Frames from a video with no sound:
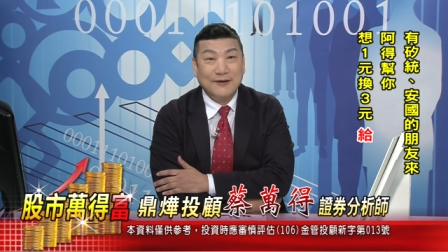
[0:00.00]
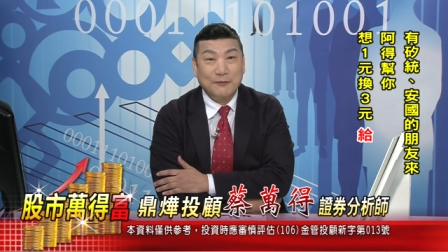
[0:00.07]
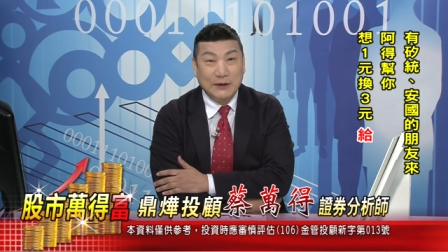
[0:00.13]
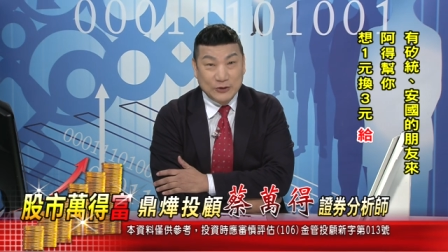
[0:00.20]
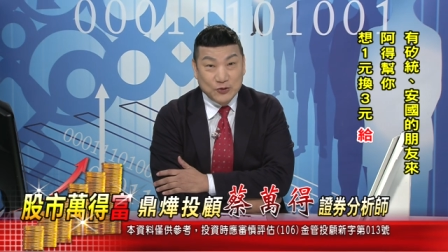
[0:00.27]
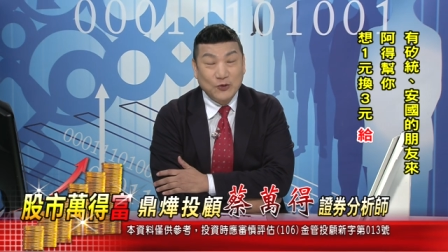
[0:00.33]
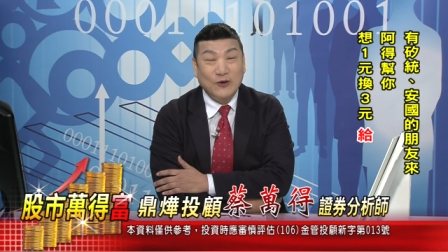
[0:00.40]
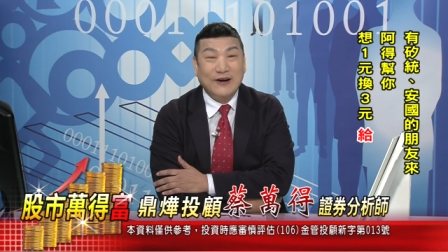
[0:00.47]

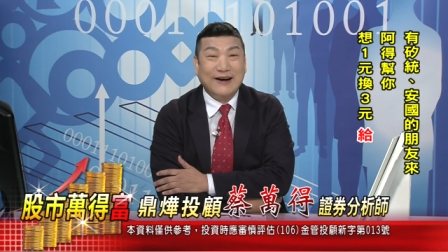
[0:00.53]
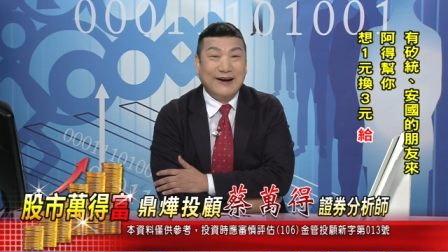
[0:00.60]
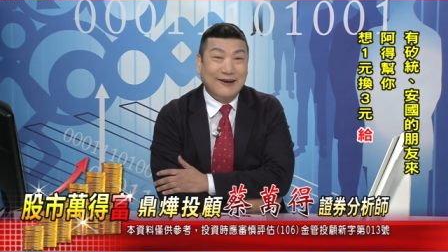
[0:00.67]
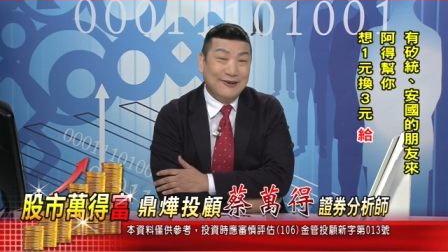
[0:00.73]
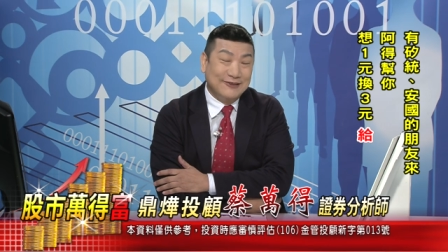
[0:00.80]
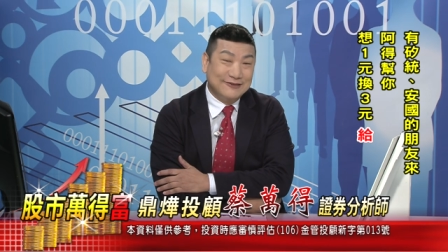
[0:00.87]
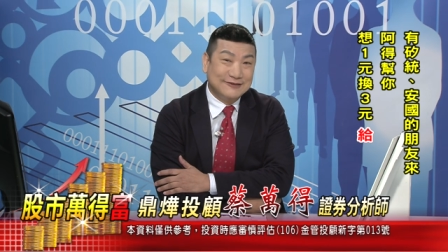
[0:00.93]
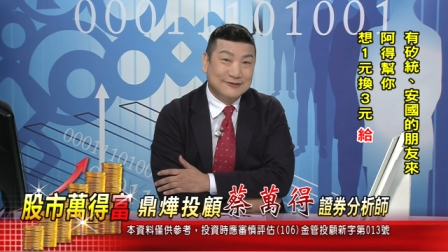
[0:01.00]
没错
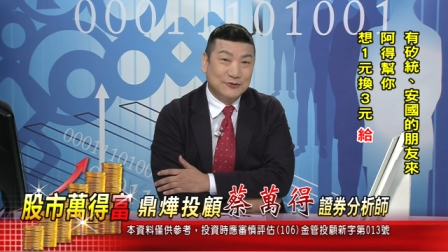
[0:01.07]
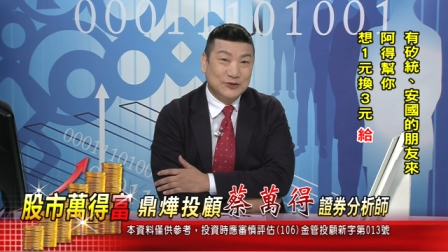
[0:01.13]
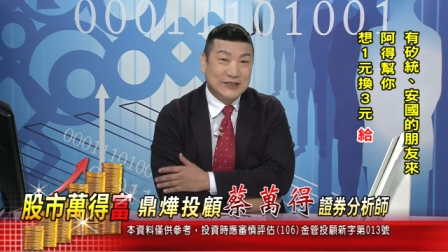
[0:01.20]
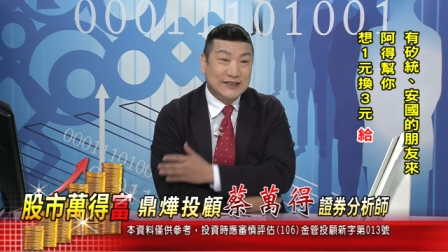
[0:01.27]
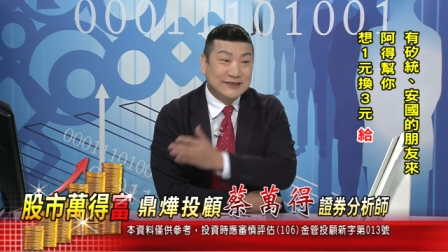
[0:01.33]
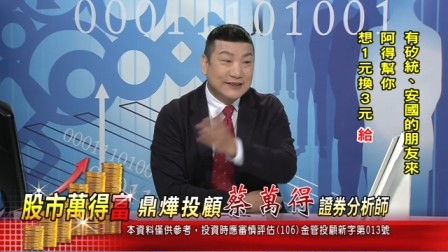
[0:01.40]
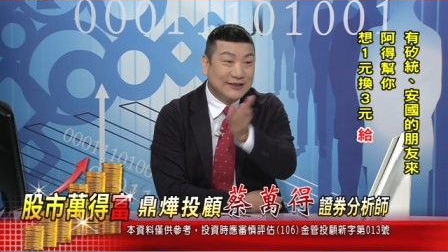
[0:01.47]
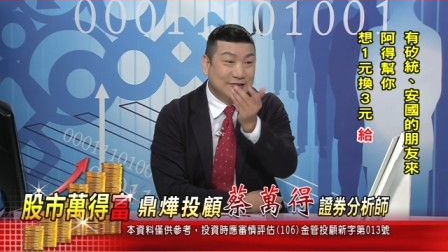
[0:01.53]
啊，我
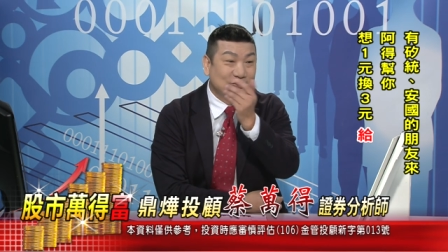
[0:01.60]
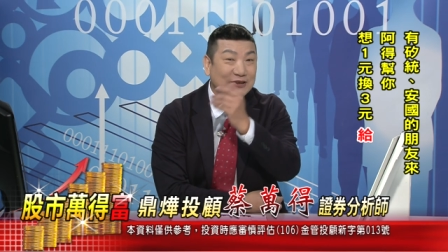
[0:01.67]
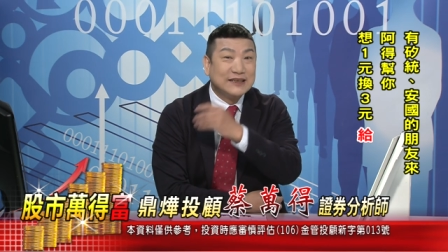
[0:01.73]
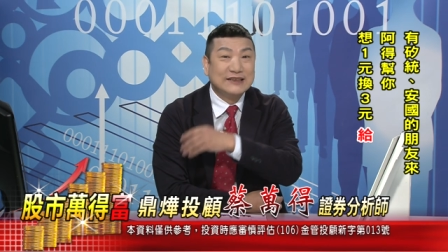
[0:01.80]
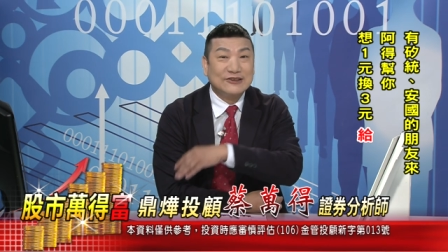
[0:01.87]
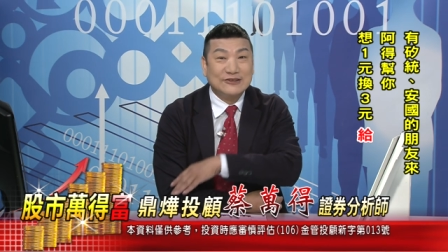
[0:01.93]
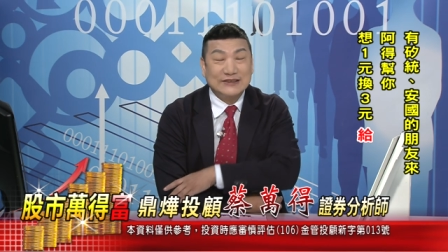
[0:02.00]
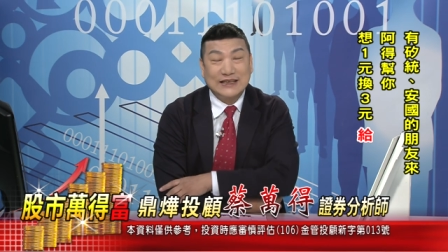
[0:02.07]
相信很多
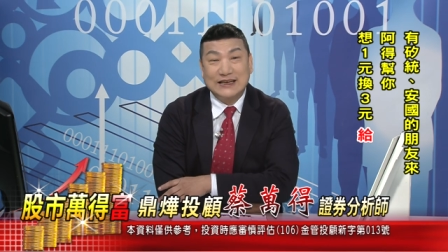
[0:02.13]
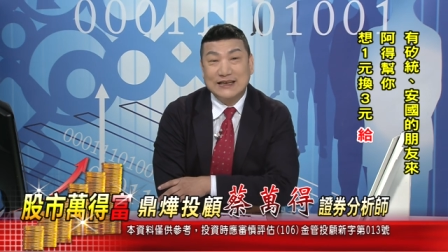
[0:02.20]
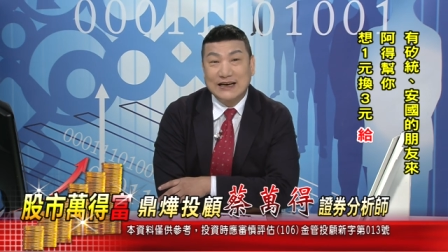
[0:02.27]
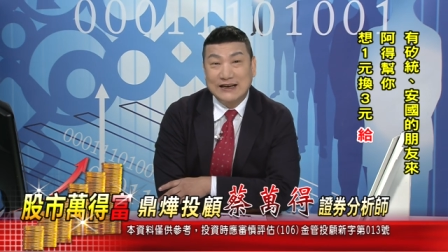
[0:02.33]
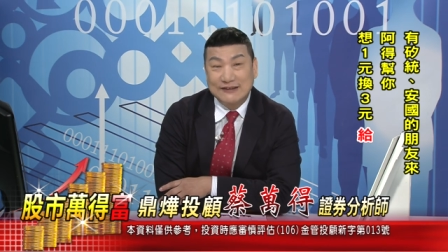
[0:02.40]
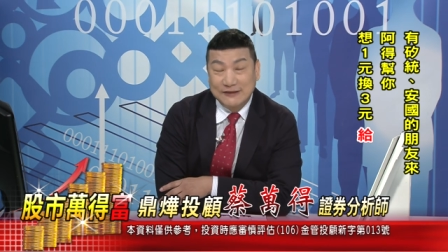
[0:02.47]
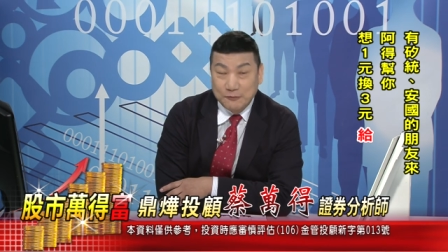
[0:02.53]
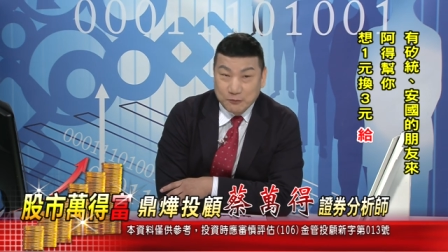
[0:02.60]
人都这样
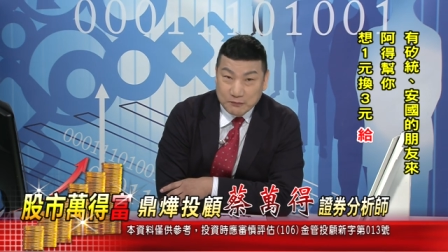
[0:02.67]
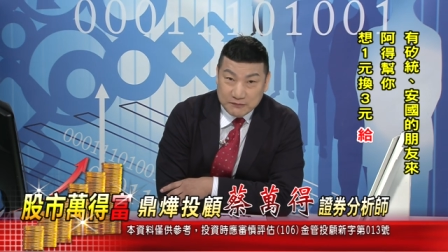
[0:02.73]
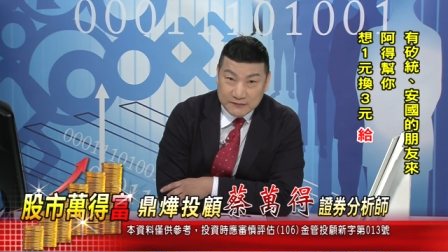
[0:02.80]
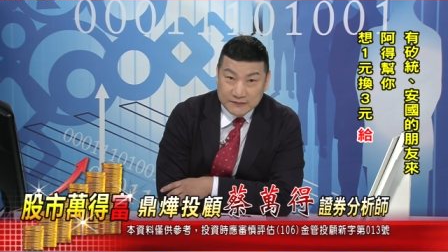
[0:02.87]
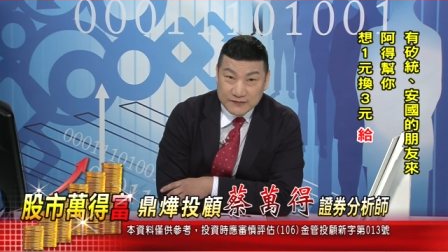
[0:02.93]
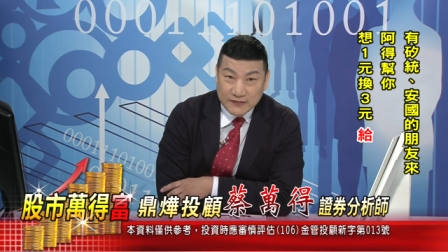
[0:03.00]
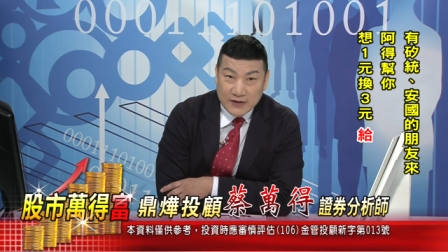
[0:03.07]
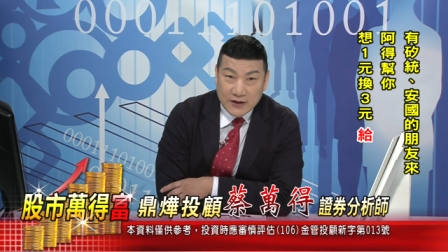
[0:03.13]
看了。
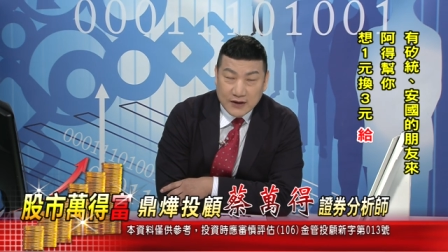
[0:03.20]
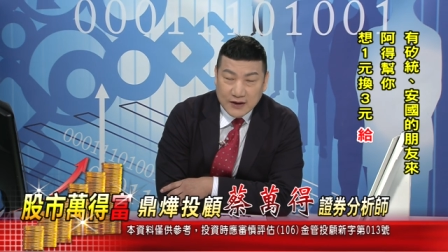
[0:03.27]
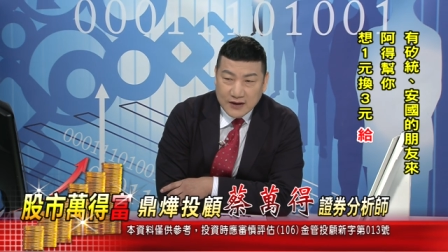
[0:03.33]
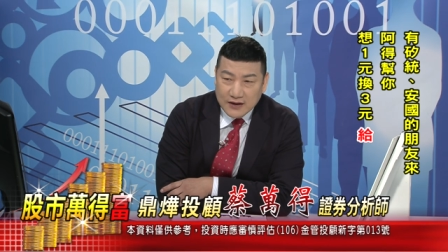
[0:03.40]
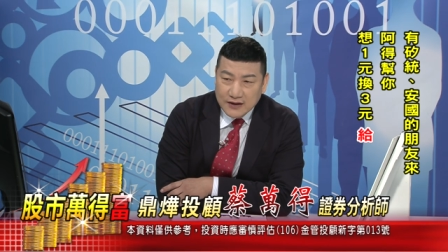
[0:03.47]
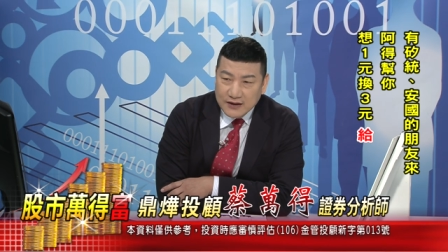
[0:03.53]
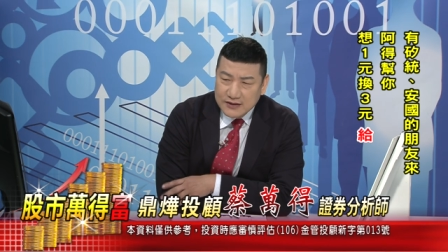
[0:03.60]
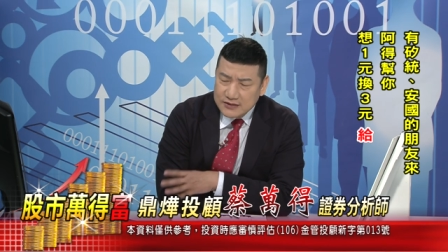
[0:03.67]

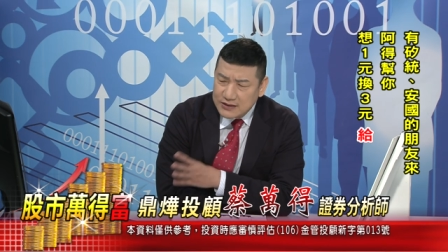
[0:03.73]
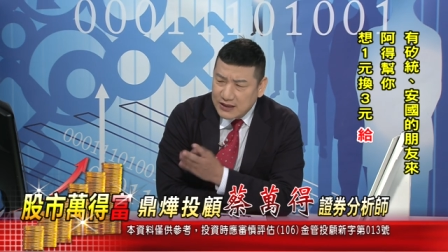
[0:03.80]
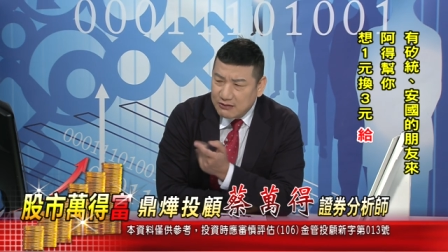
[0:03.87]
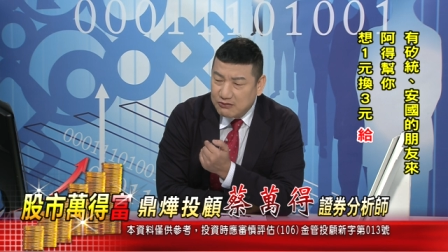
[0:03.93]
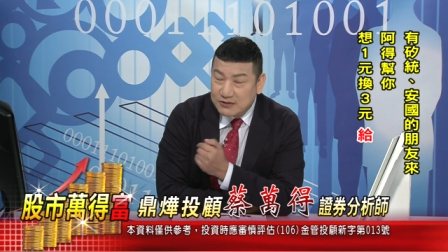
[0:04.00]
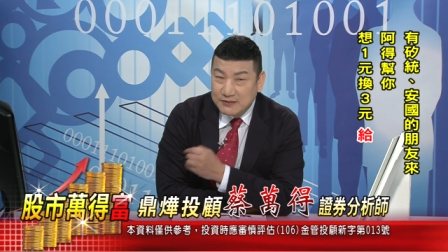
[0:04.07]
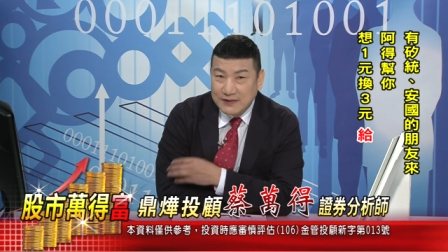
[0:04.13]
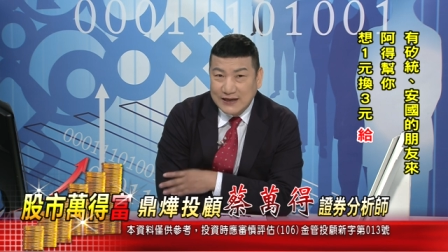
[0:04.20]
可是他
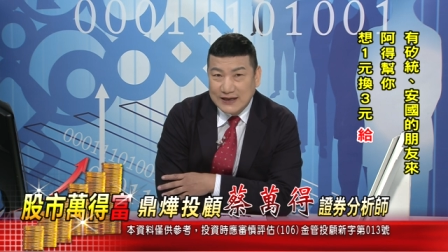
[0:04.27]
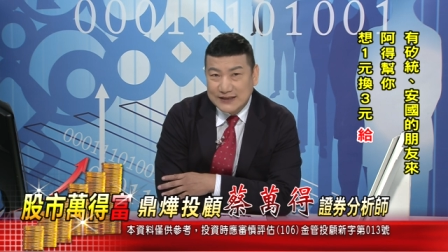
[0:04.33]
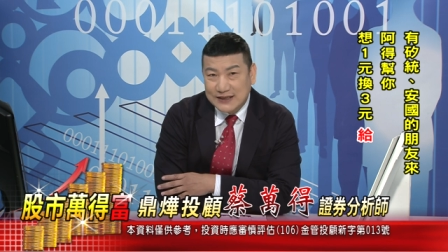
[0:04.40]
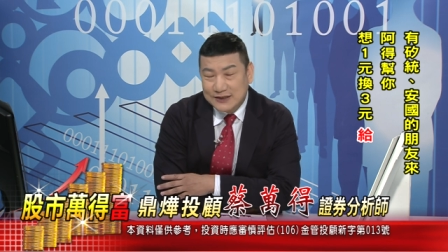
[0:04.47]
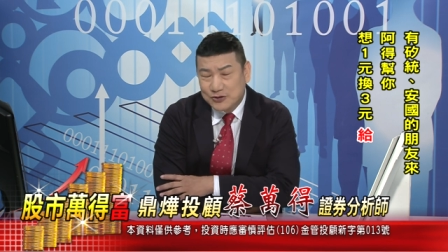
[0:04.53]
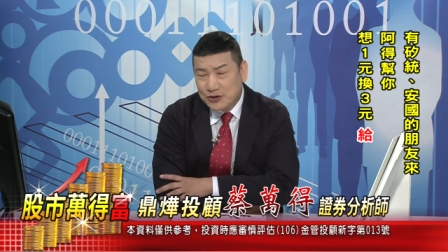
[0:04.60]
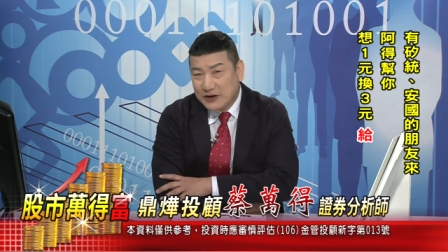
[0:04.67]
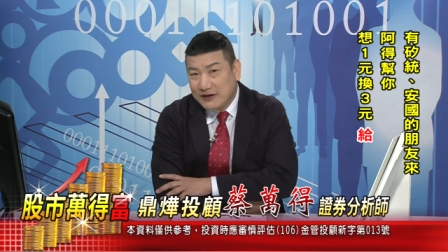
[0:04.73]
为什么拉
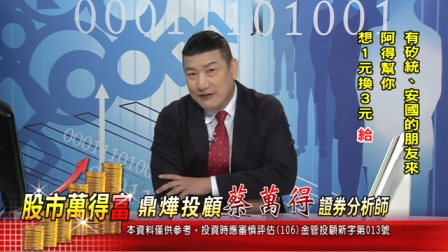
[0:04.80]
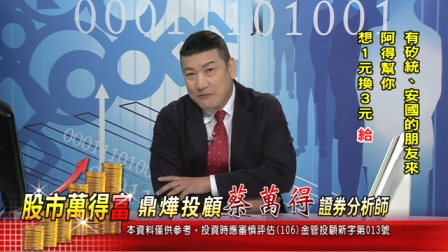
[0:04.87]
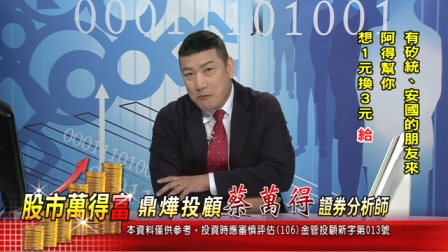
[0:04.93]
上去？